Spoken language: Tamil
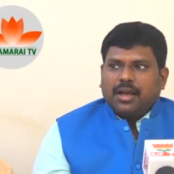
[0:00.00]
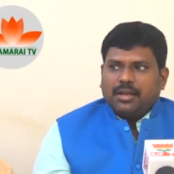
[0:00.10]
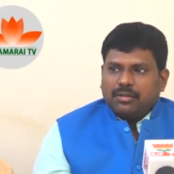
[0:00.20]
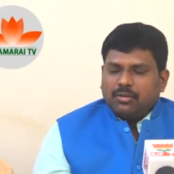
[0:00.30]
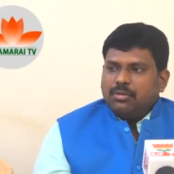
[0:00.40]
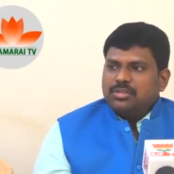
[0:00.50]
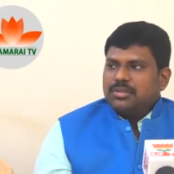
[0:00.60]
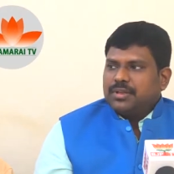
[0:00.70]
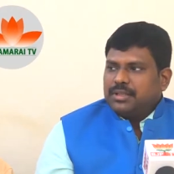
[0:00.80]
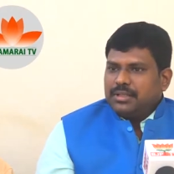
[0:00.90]
அந்த
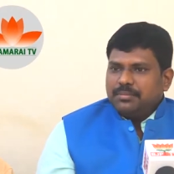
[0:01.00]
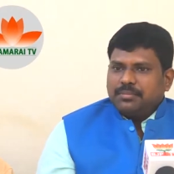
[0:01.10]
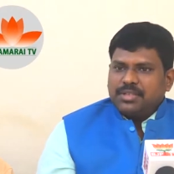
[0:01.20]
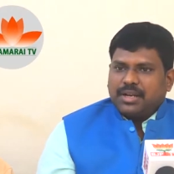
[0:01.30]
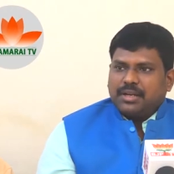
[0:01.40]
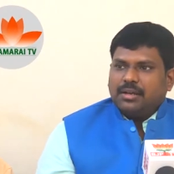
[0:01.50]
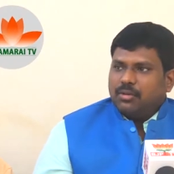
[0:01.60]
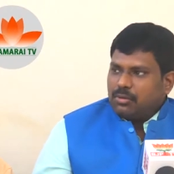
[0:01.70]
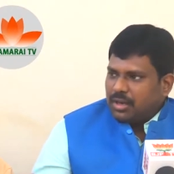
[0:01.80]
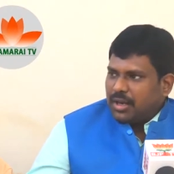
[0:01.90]
கூட்ஸை வந்து சரக்கை
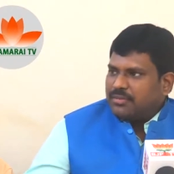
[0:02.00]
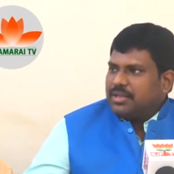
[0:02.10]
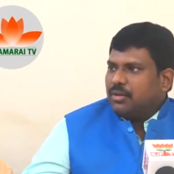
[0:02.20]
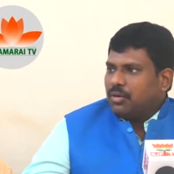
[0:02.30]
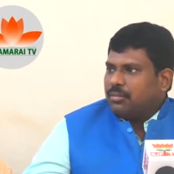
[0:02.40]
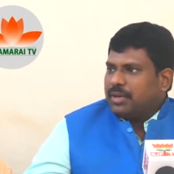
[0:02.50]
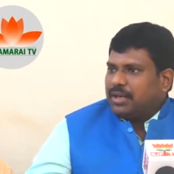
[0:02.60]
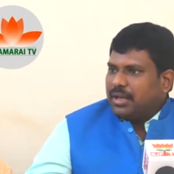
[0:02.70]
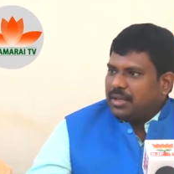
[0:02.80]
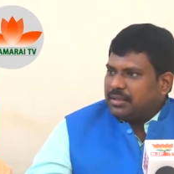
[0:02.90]
லோக்கலாக விற்கிறோம்
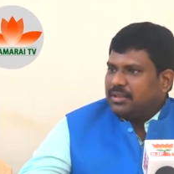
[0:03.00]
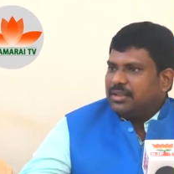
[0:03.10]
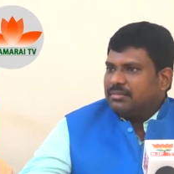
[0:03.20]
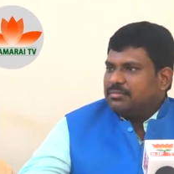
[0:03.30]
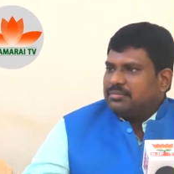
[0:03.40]
அப்படின்னா அந்தந்த